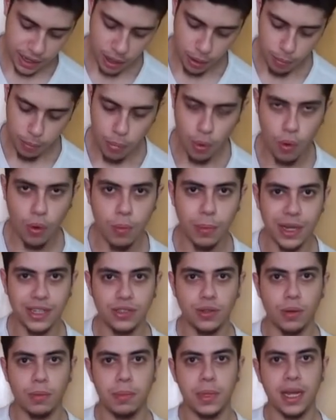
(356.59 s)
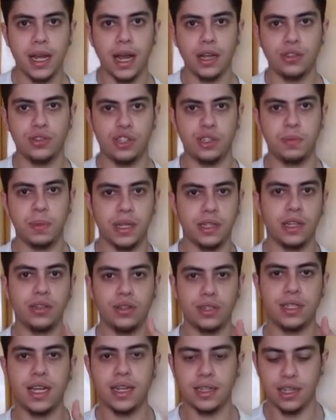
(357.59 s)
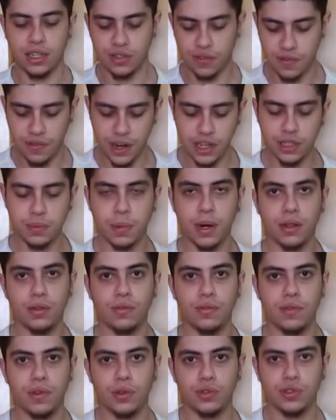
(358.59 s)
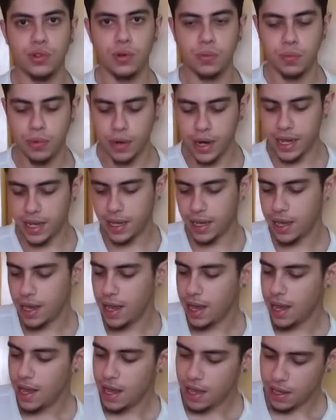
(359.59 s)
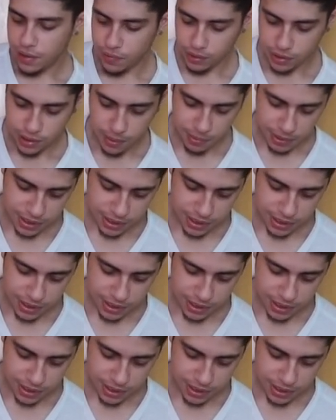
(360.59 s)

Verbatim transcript: aqui é um pouco mais complicada, seu espectador tem que estar de frente para não ver o seu break e você